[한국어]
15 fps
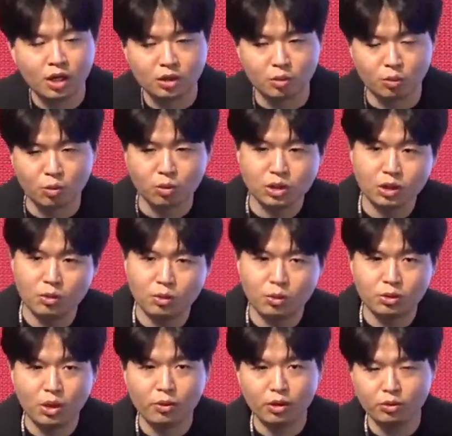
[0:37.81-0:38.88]
이제
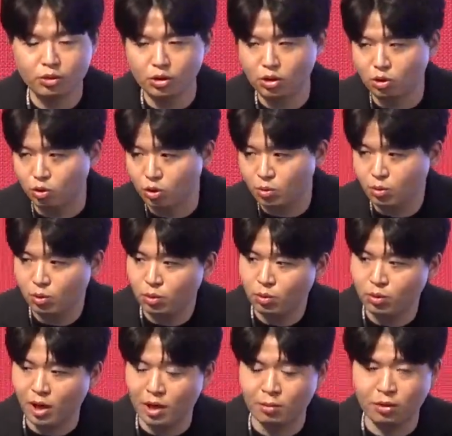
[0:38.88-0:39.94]
공짜로 사용할 수 있는 유튜브
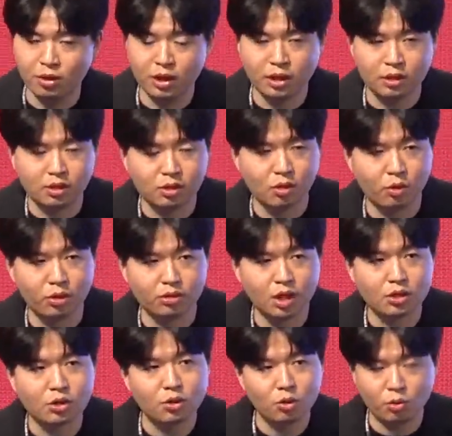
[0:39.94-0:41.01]
오디오 라이브러리 같은 경우에는
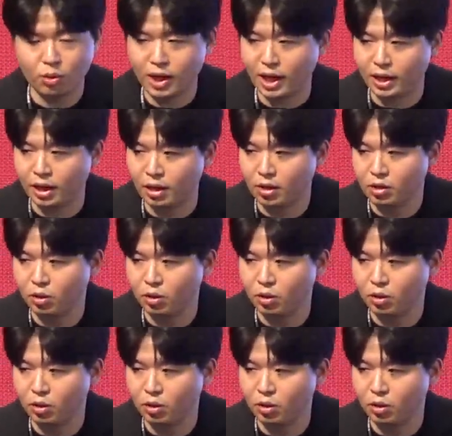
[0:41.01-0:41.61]
4천여 곡 가량